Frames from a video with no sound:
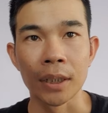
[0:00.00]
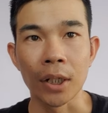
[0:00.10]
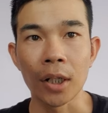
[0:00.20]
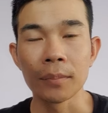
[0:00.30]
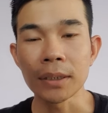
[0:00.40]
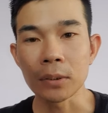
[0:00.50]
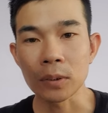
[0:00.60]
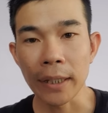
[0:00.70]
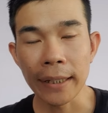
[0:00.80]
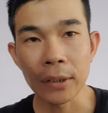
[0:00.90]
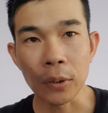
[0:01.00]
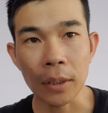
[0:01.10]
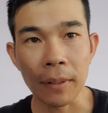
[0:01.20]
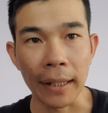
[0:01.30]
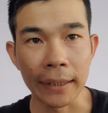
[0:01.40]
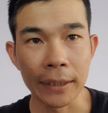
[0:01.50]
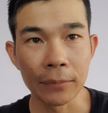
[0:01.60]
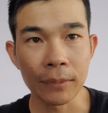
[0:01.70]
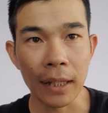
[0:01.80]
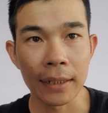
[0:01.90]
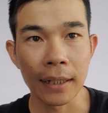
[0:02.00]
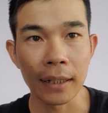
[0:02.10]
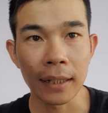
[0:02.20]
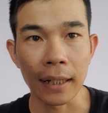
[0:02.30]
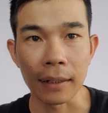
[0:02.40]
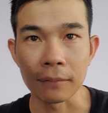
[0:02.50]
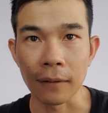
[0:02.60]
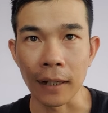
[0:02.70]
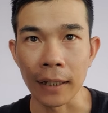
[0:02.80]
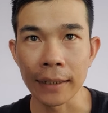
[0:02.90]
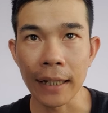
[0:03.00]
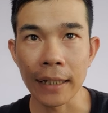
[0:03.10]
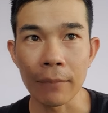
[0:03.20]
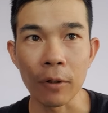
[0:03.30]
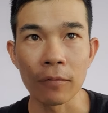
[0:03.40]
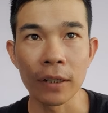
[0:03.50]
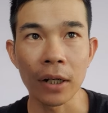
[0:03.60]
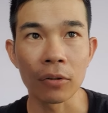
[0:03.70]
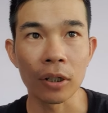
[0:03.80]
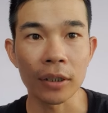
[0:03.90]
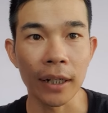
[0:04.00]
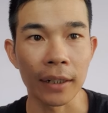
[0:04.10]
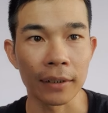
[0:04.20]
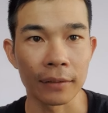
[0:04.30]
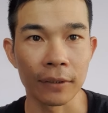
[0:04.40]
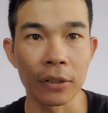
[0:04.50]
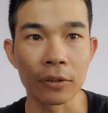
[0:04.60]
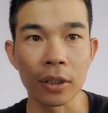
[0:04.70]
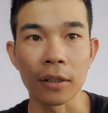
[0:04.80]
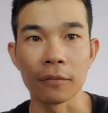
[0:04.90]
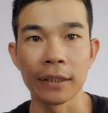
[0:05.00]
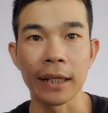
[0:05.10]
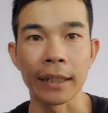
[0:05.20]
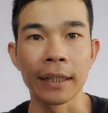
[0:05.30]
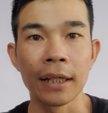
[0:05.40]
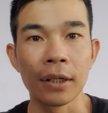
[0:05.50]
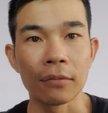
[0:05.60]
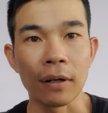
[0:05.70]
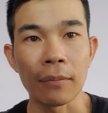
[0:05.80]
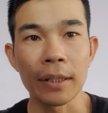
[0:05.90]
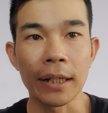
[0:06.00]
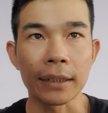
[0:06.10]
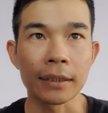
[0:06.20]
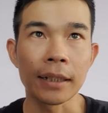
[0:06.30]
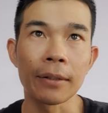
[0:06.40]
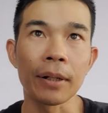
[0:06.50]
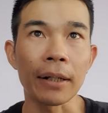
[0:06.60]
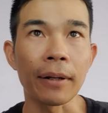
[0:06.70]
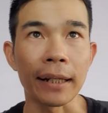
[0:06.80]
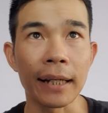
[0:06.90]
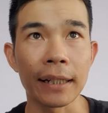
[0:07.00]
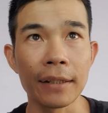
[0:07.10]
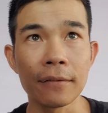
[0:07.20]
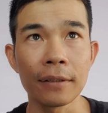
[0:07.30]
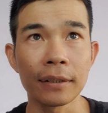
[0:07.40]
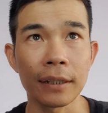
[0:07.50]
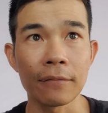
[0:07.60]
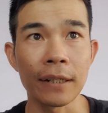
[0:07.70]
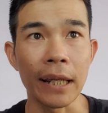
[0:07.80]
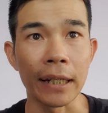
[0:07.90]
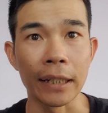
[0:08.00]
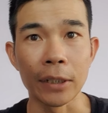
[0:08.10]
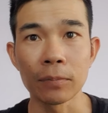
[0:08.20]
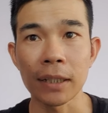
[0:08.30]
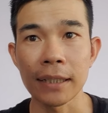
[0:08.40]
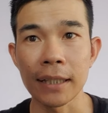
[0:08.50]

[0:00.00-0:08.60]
rồi bước đầu tiên của các bạn thì chúng ta nhớ là phải đăng ký một cái ví Onote ha ví Onote là ví này và bây giờ khi mà các bạn đăng ký cái ví này thì chúng ta sẽ